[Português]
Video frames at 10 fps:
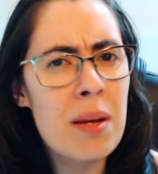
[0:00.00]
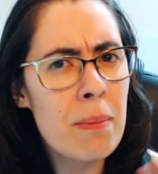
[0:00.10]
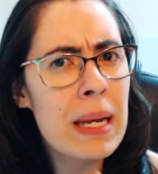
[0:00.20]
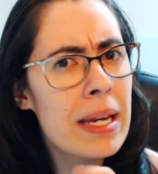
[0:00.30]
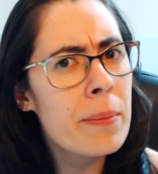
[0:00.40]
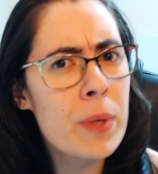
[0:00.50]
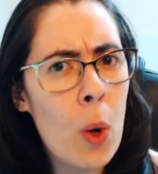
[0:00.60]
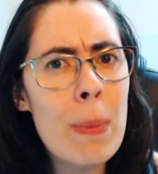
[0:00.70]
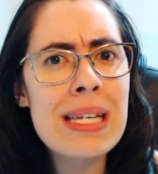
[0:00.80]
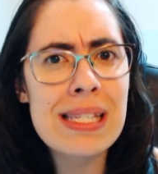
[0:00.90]
Me
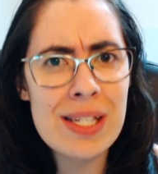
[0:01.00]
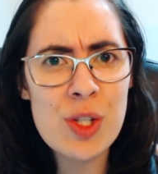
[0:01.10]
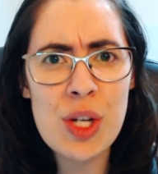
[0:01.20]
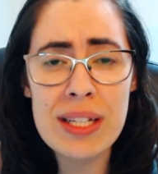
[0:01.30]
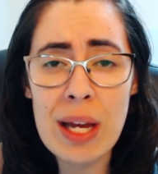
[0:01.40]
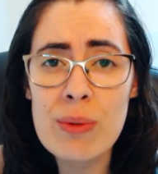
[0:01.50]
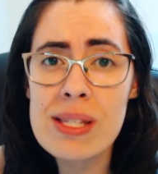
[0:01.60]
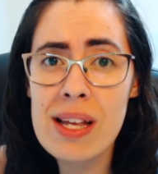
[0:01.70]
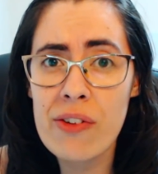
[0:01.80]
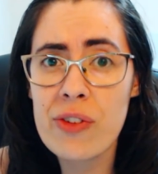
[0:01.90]
lembrou bastante até o
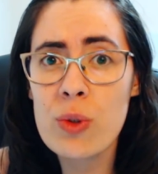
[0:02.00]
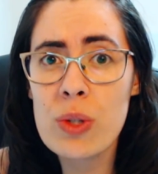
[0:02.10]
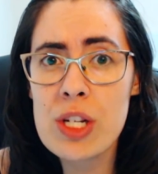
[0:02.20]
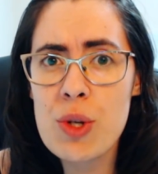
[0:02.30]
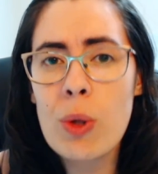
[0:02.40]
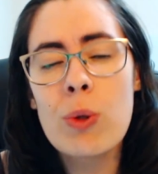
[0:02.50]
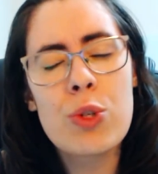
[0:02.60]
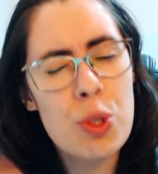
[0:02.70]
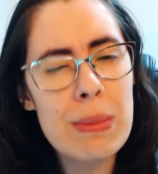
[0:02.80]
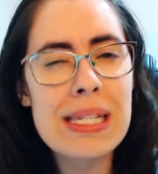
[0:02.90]
desafio do lixo ao
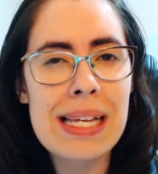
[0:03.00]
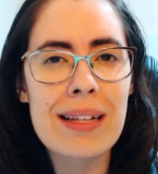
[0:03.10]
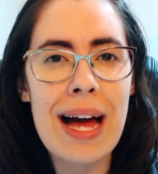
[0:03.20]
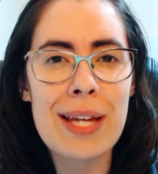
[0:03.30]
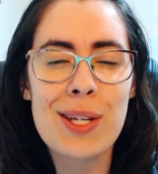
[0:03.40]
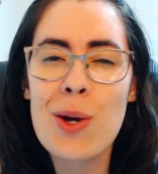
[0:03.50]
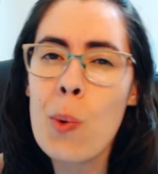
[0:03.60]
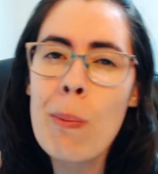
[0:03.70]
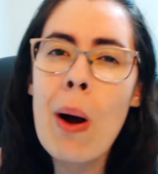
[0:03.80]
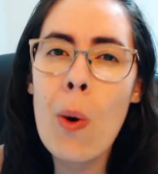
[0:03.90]
luxo, mas é claro que
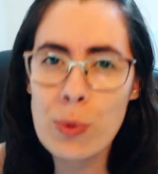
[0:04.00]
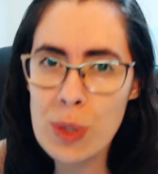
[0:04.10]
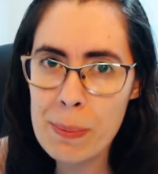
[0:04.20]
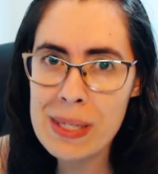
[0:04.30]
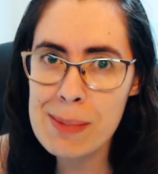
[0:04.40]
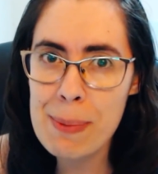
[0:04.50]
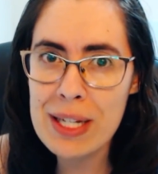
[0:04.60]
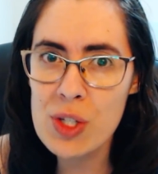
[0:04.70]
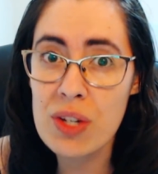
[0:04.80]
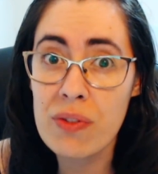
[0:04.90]
com uma outra
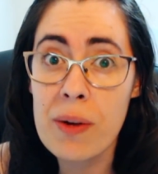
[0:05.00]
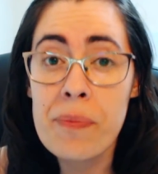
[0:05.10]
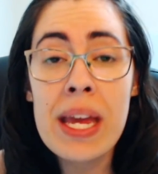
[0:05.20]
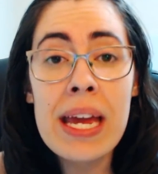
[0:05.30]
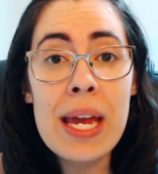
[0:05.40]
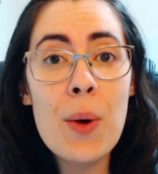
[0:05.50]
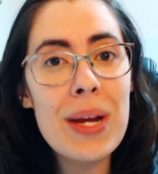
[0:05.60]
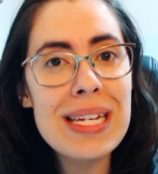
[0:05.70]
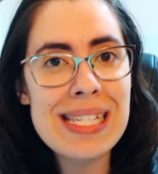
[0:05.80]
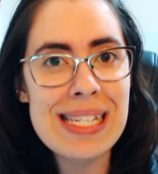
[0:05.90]
perspectiva. Eu
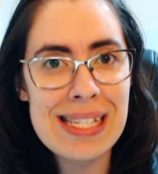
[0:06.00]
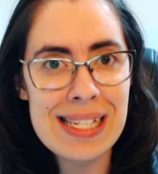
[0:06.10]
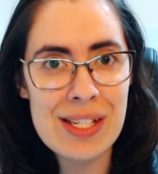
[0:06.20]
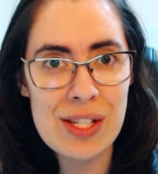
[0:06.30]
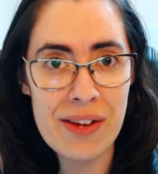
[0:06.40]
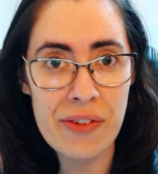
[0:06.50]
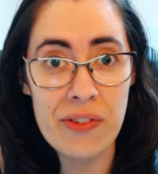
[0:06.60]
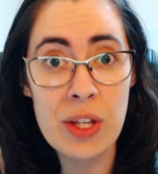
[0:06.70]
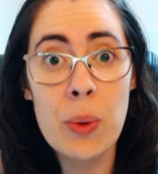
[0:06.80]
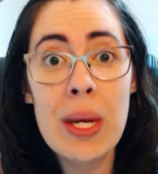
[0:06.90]
conheci esse
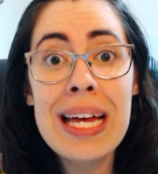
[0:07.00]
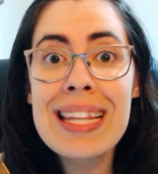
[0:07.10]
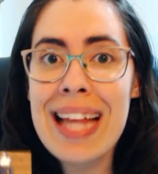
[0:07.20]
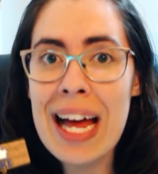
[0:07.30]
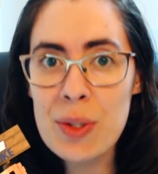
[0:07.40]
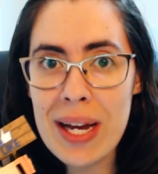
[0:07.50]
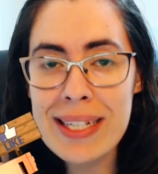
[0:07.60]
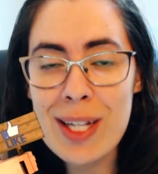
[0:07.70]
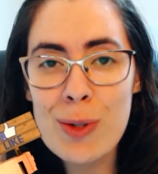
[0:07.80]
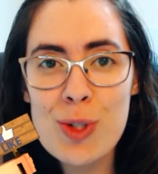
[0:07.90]
desafio lá no
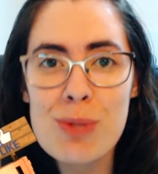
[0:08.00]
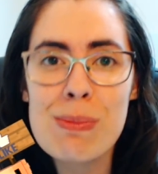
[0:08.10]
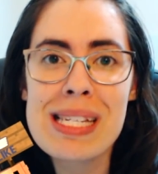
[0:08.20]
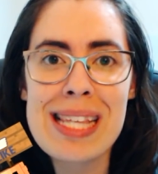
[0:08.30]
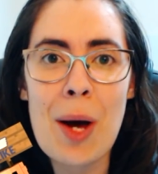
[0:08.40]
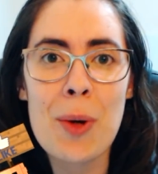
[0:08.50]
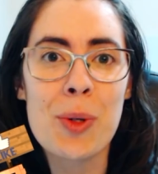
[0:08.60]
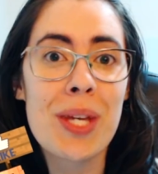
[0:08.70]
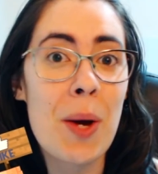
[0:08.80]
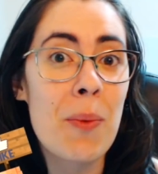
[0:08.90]
canal do
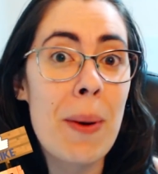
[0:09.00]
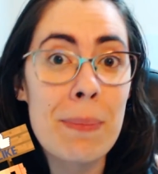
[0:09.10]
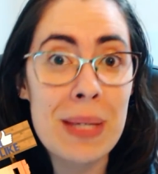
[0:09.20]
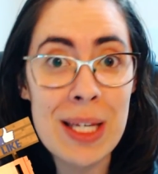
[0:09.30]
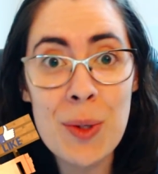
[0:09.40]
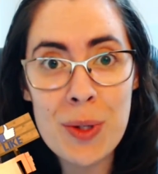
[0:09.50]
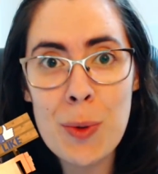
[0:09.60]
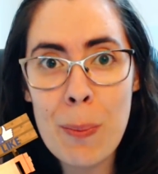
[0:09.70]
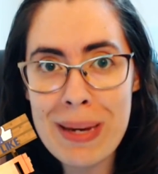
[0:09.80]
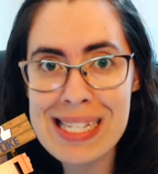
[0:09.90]
Dimissauro, que é um amigo e
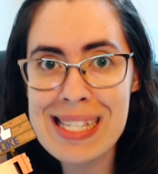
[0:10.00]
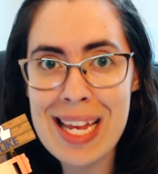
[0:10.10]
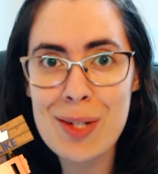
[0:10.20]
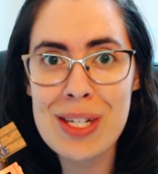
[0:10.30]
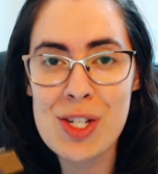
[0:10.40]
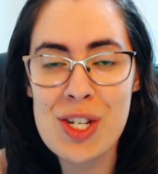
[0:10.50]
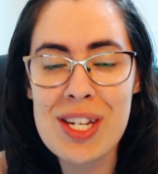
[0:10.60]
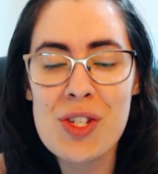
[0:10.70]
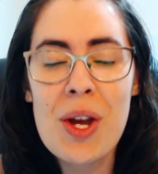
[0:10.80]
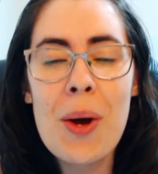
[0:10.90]
um parceiro da
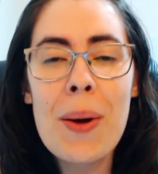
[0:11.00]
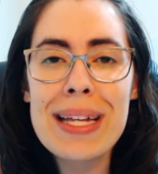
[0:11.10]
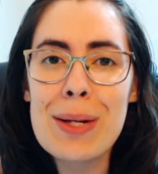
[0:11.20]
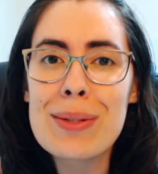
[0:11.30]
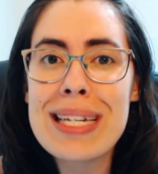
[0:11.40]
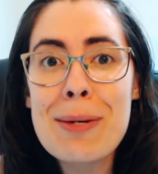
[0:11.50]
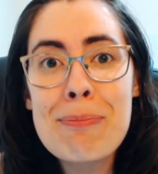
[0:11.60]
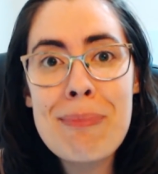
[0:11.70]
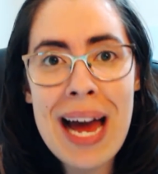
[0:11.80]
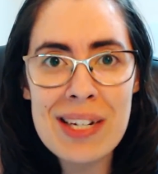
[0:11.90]
gente. O canal dele é
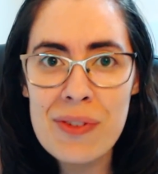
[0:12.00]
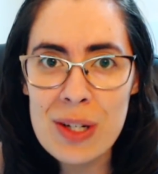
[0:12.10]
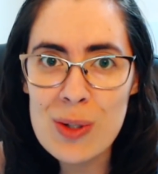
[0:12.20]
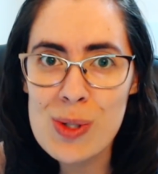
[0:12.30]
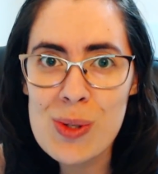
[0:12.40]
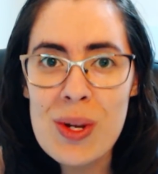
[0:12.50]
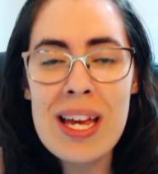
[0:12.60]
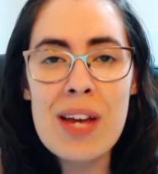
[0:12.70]
maravilhoso.